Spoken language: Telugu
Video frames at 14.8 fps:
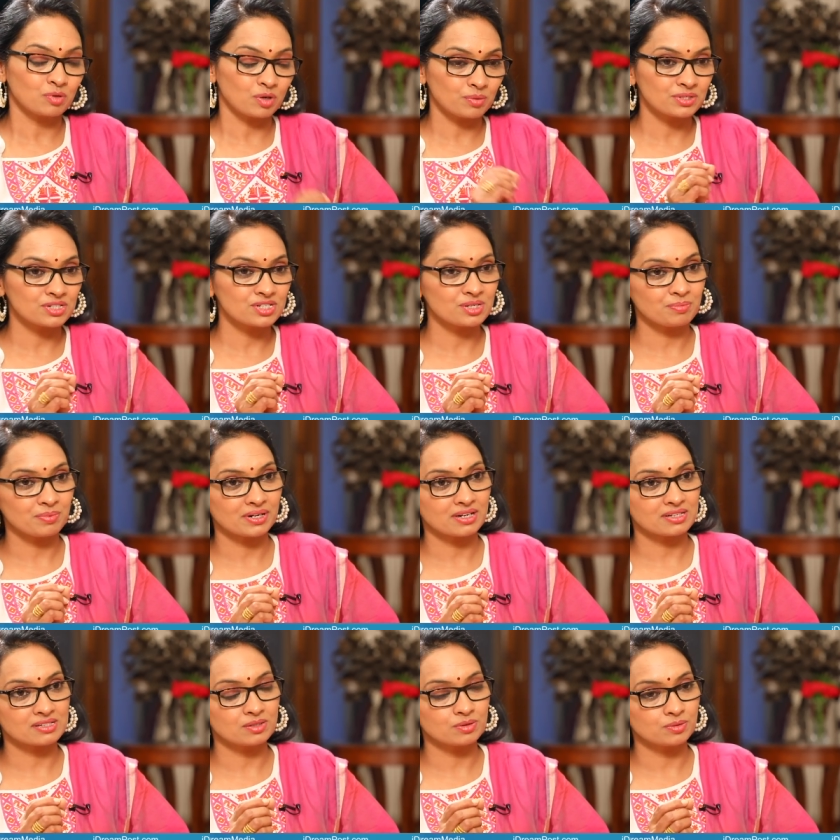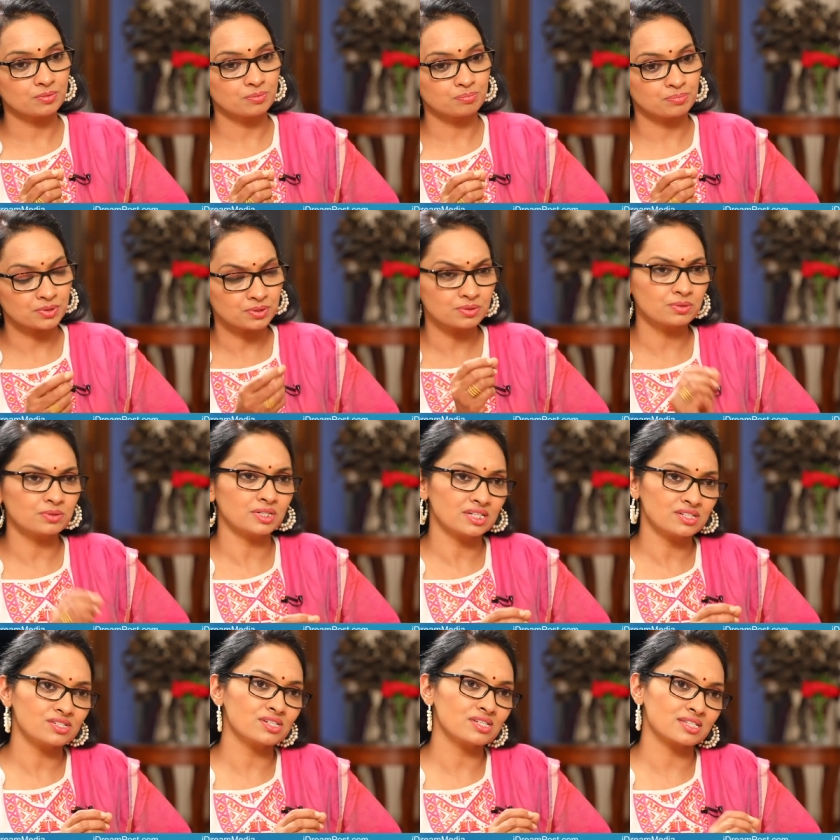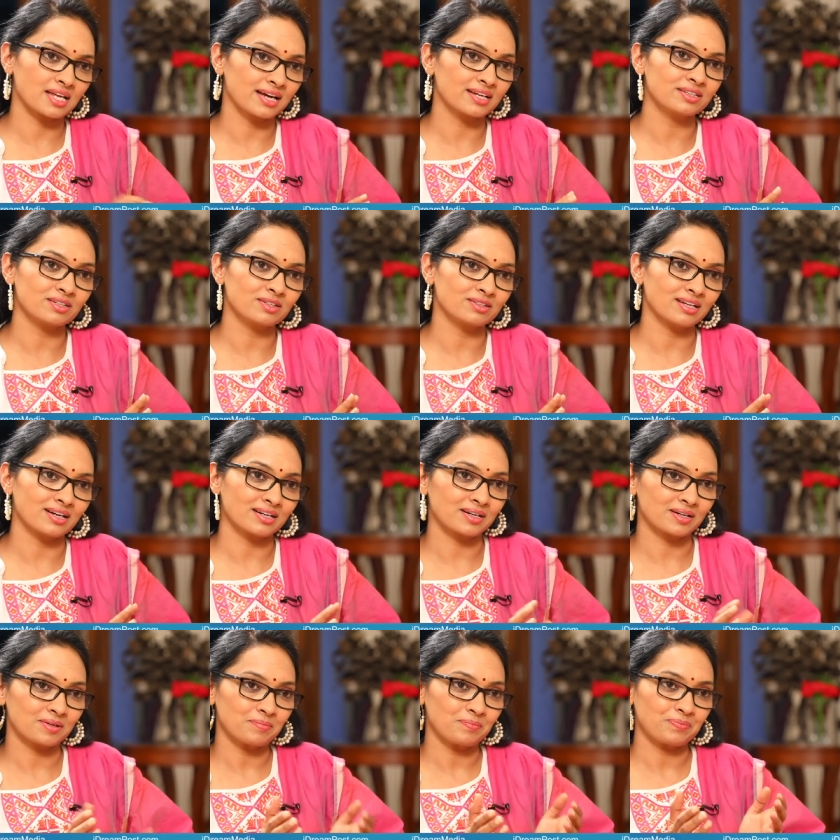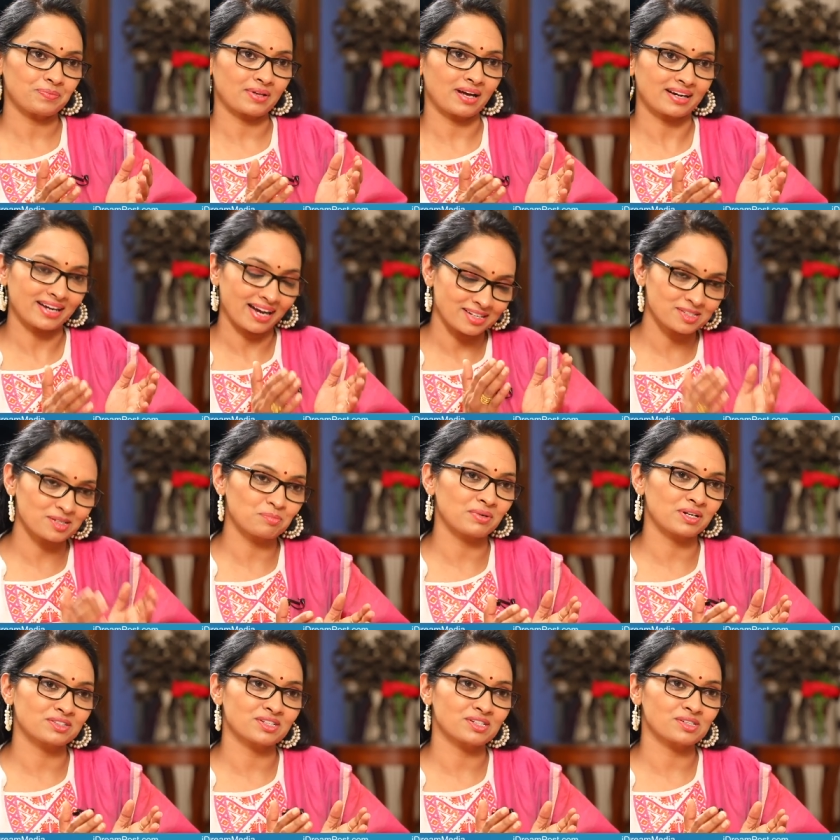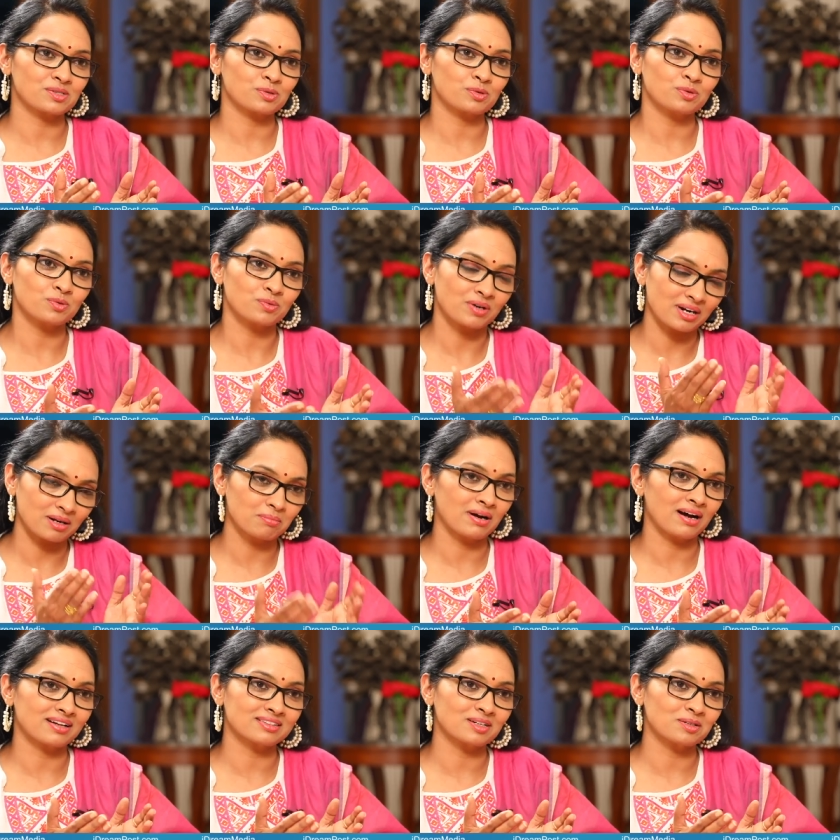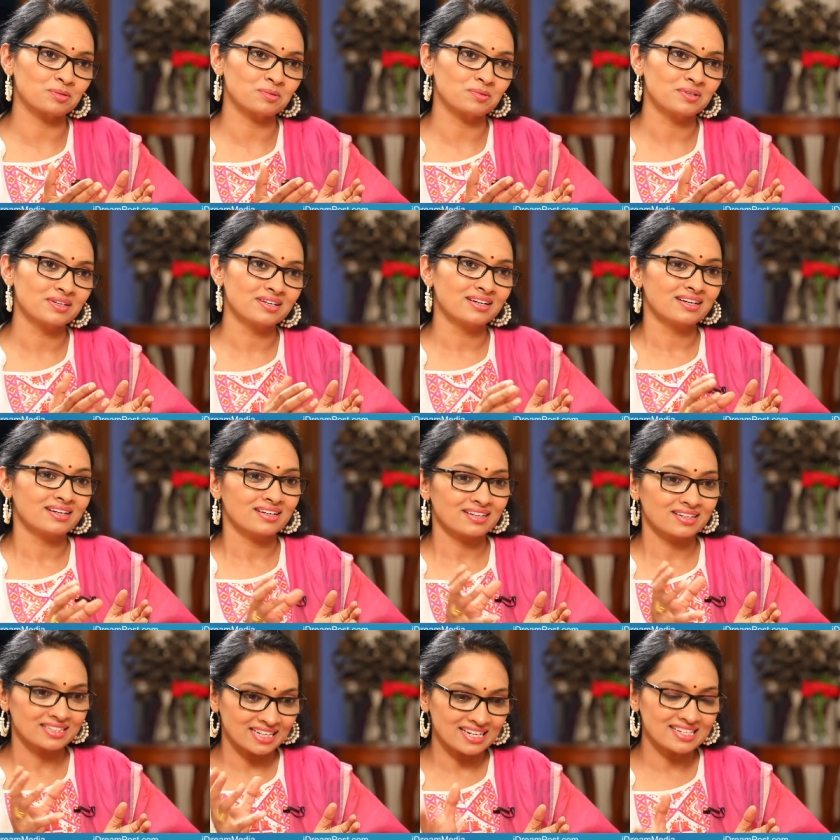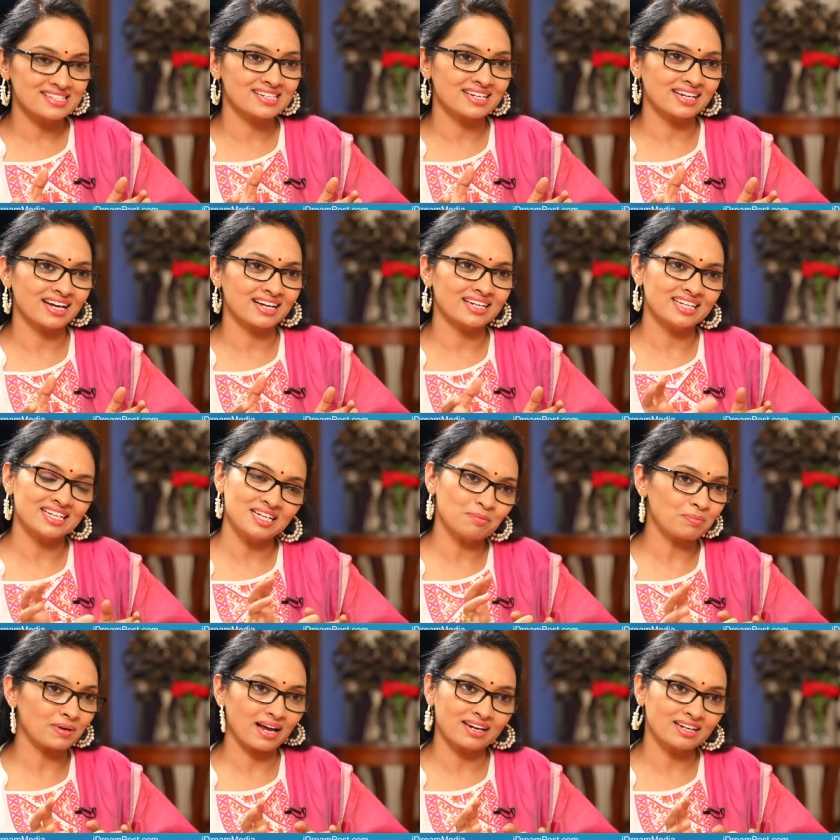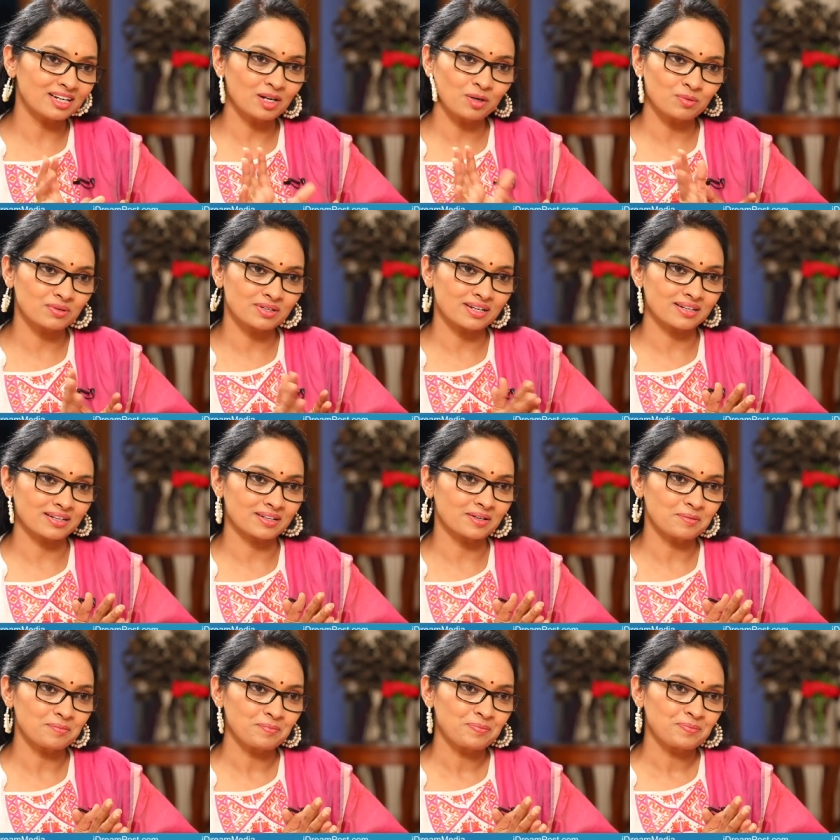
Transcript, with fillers: ఒక విషయం చెప్పండి అసలు పొద్దుటి నుంచి సాయంత్రం దాకా ఆ క్యాన్సర్ పేషెంట్స్ వాళ్ళ బాధలు ఏం చేయాలి ఈ ప్లానింగ్లో ఉంటారు కదా